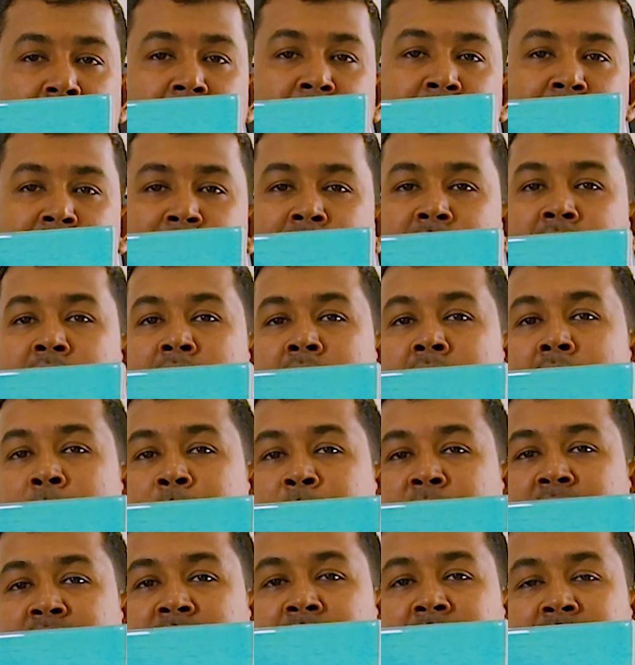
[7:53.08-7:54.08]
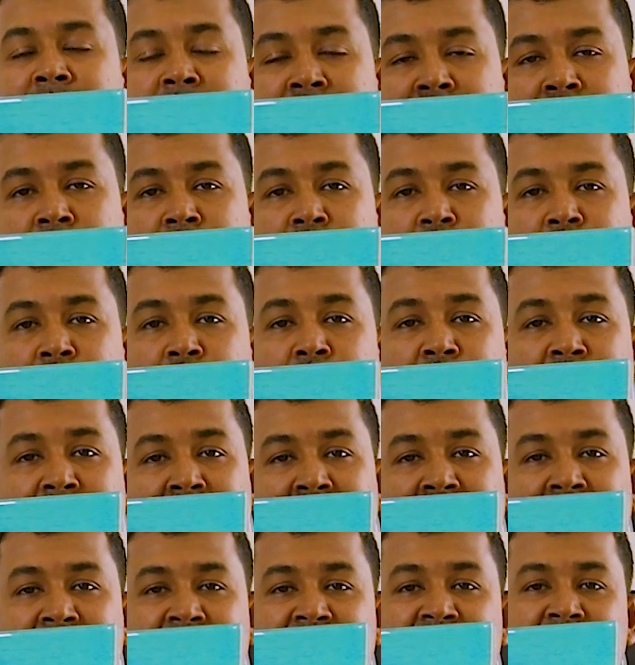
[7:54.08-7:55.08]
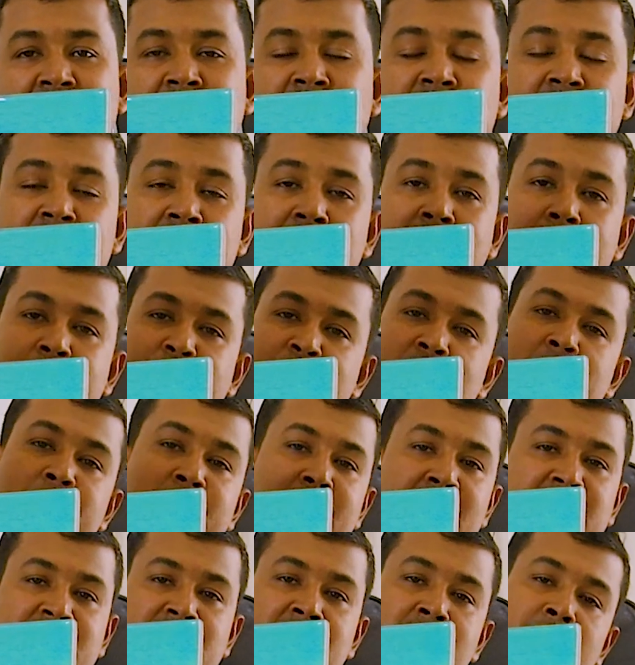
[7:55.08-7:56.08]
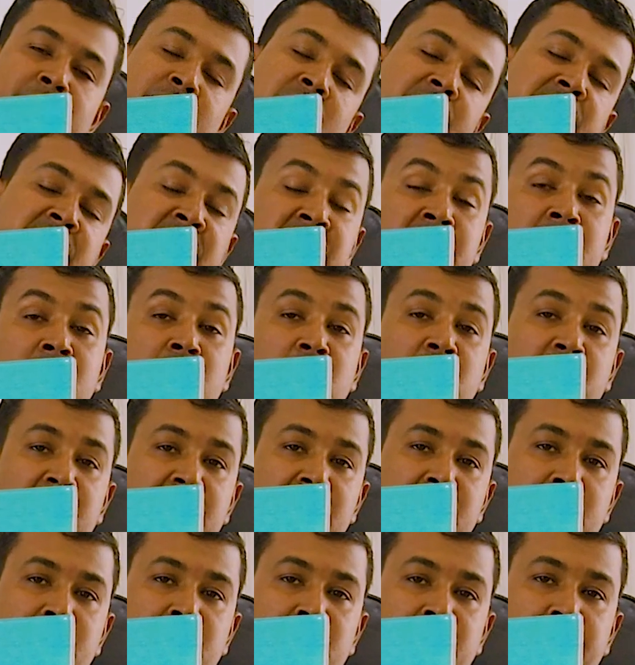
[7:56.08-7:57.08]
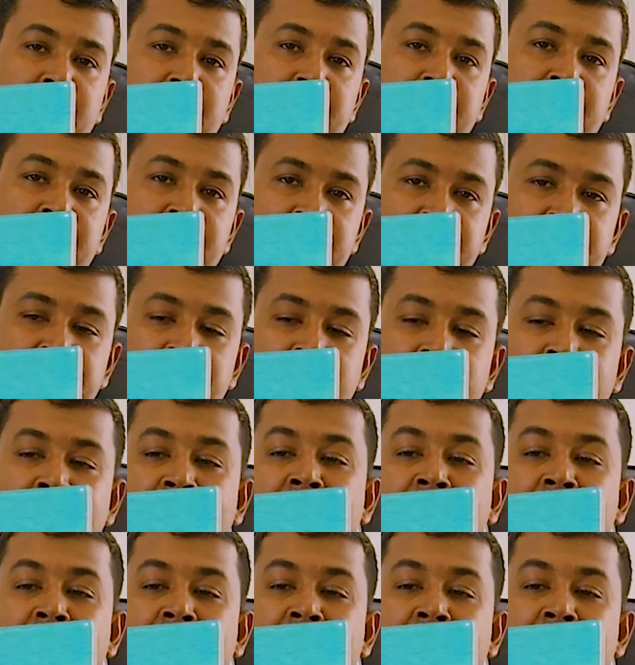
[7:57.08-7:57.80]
হ্যাঁ এটা আমাদের নিজস্ব টেকনিশিয়ান দিয়ে আপনার বাসায় আমরা ফিটিং করে দিব হুম